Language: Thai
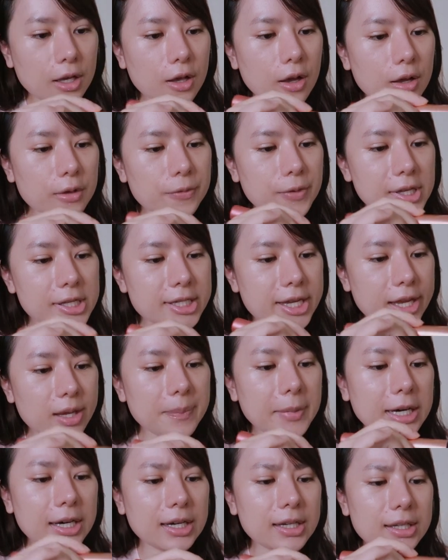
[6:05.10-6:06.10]
แต่ก่อนฝ้ายใช้
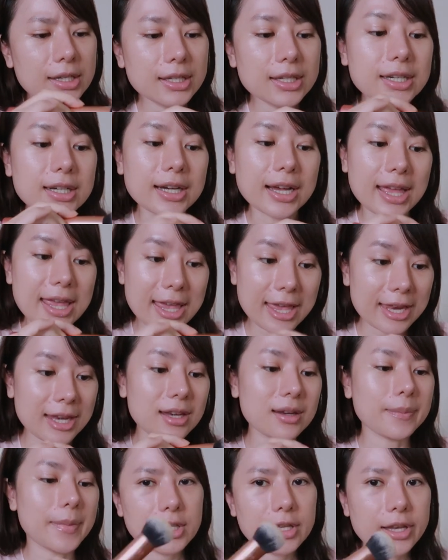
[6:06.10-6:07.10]
เบอร์ หนึ่ง เอ็น
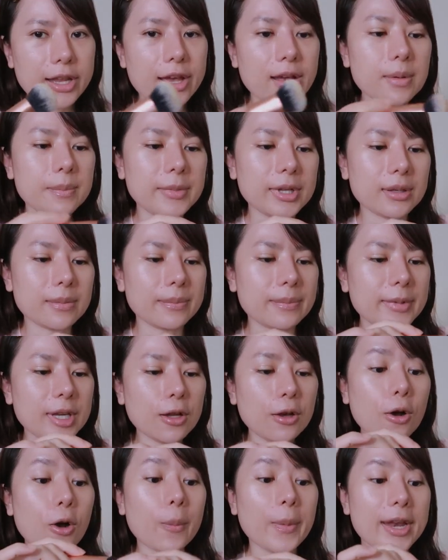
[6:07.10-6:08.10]
ทีเนี้ยเหมือนไม่
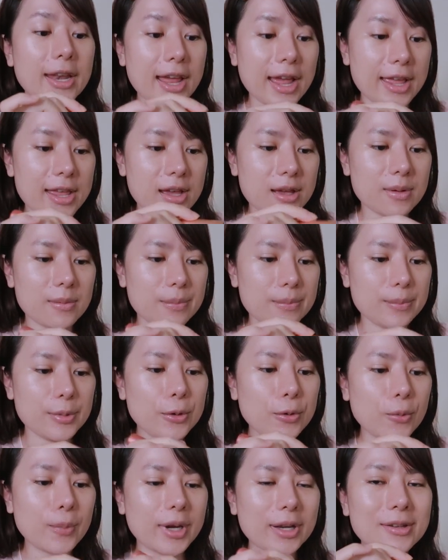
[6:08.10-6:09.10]
ได้ออกไปไหนอ่ะ
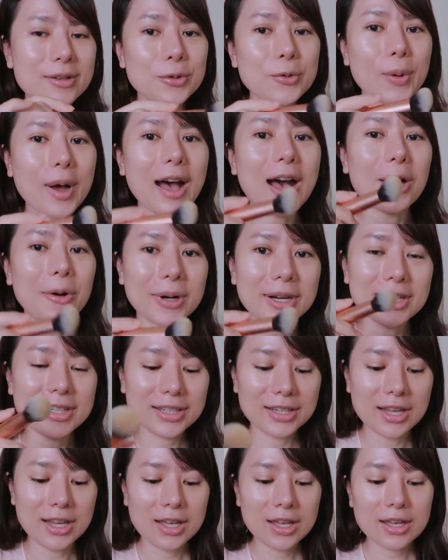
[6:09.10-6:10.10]
ผิวมันดูขาวขึ้น
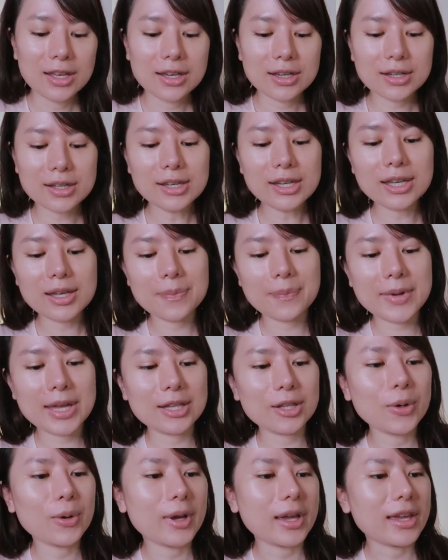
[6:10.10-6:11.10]
ก็เลยไป
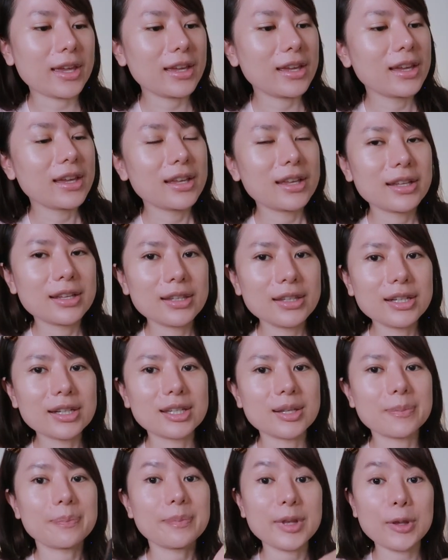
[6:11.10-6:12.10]
ถอย หนึ่ง ดับ